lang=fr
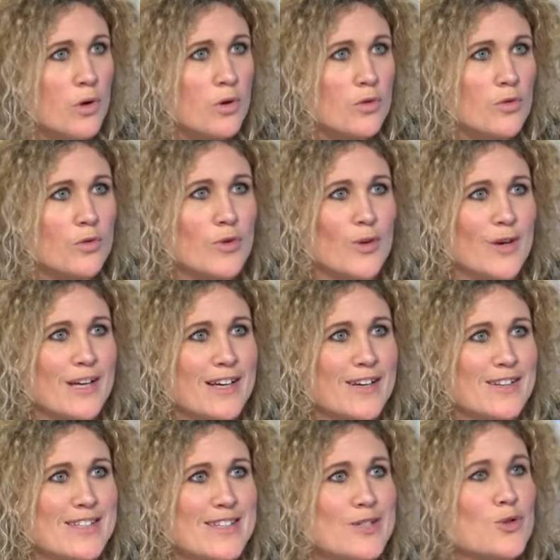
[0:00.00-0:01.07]
donc dans
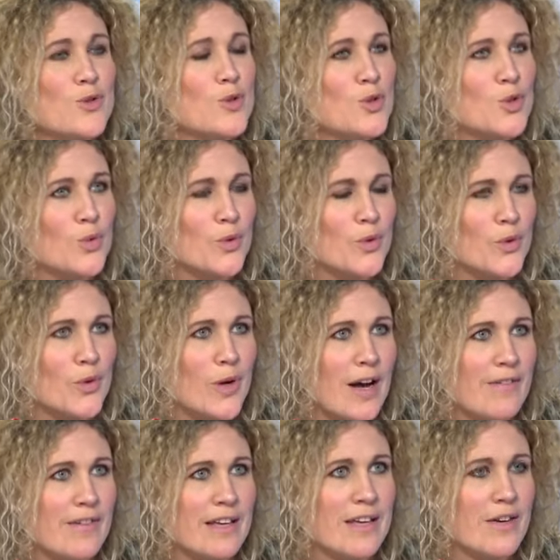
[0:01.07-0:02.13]
les euh, discussions euh,
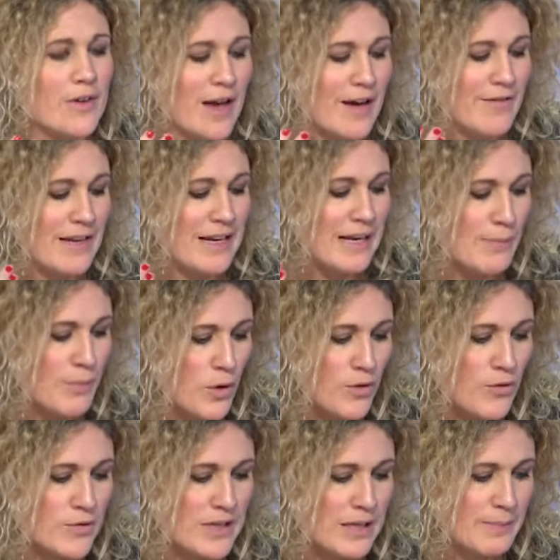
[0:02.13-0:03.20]
avec, avec les
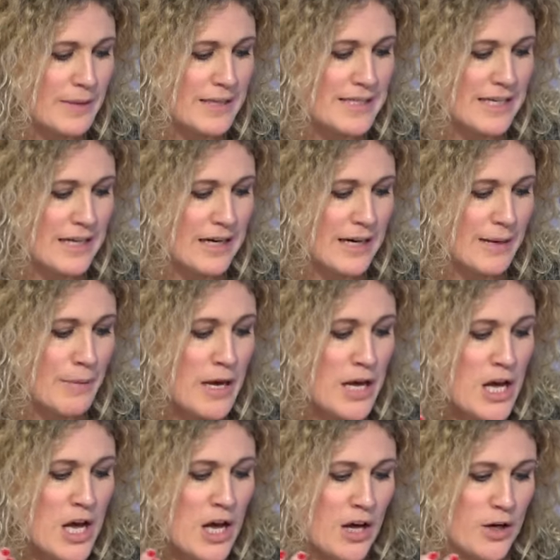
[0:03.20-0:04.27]
banques, vous êtes passé quand même
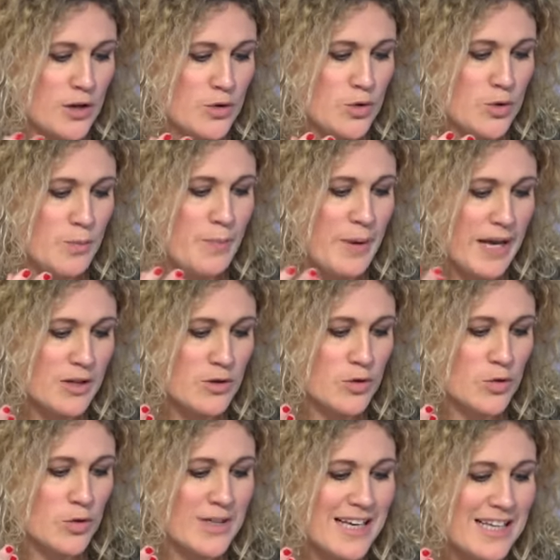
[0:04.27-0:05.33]
d'une perte
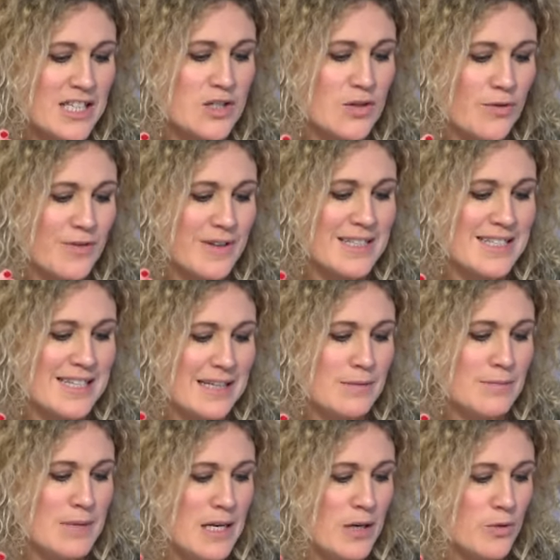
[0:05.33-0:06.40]
de
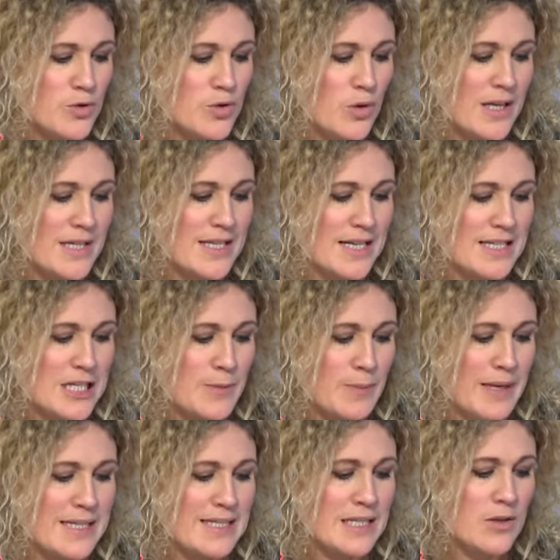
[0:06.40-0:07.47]
427 millions sur l'exercice
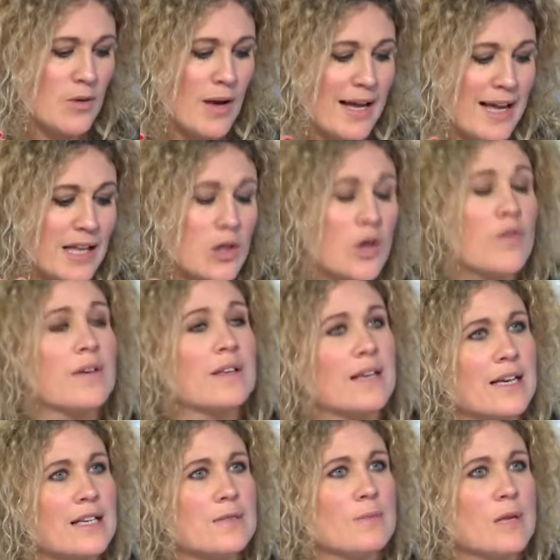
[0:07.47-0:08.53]
précédent à
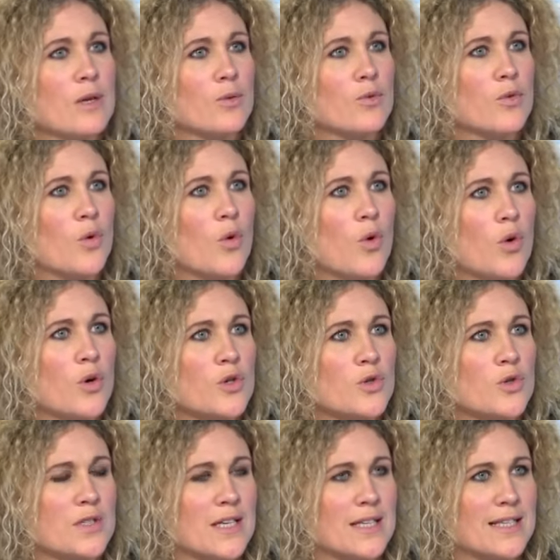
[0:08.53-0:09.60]
93 millions d'euros
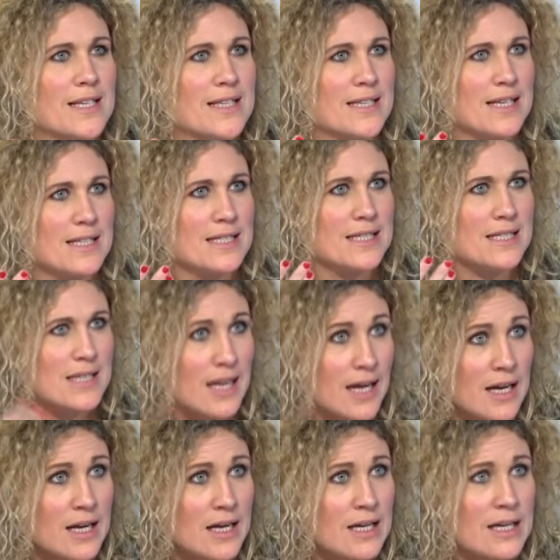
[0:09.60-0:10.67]
sur cet
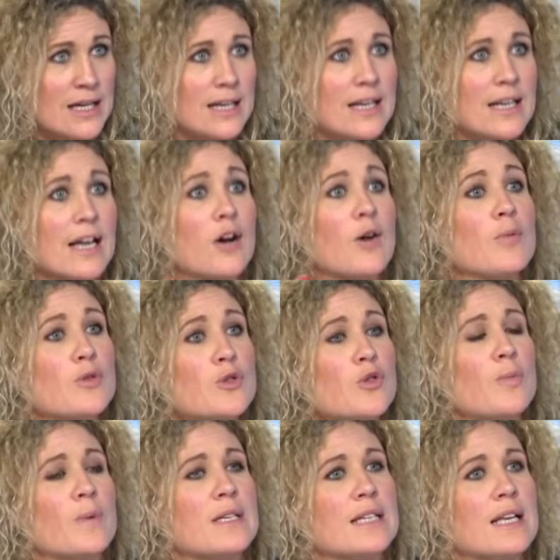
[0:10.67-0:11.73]
exercice-là. Là, comment
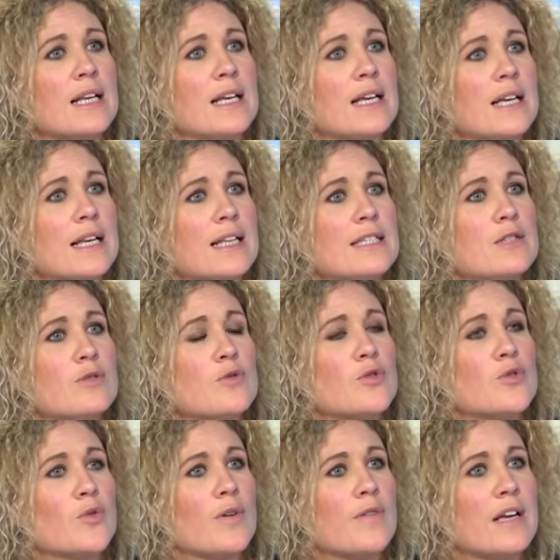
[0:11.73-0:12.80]
sont passées les,
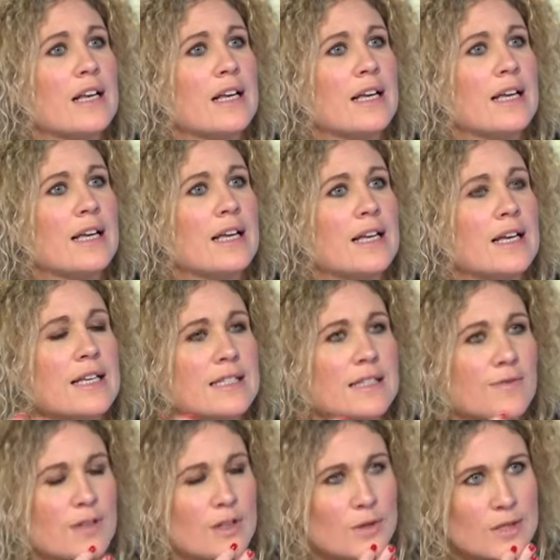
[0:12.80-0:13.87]
discussions avec les,
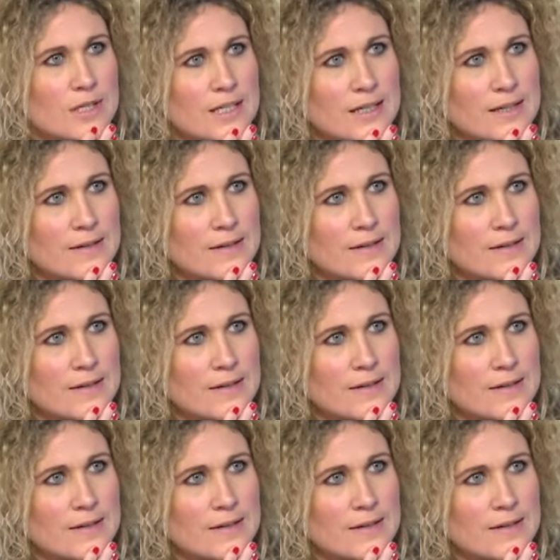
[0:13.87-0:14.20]
financiers